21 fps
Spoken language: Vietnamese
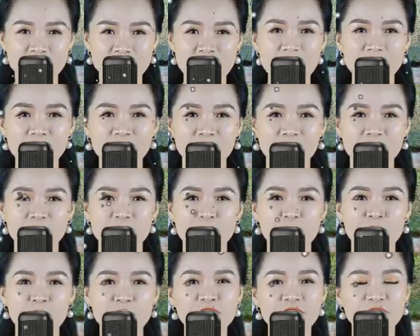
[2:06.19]
giúp khía cạnh
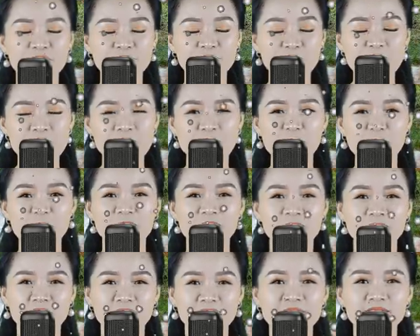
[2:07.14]
tài lộc có
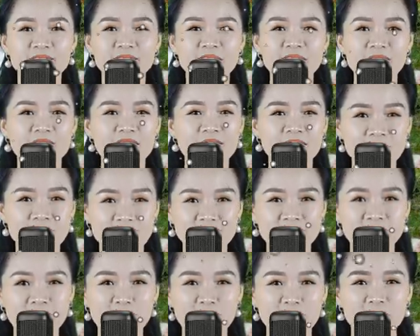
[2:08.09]
một năm thật sự
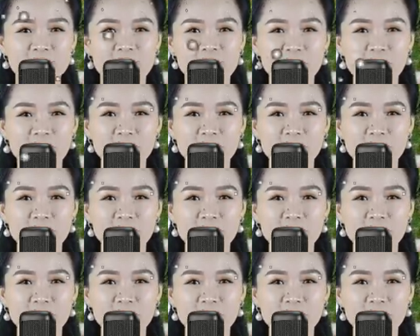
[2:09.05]
bùng nổ.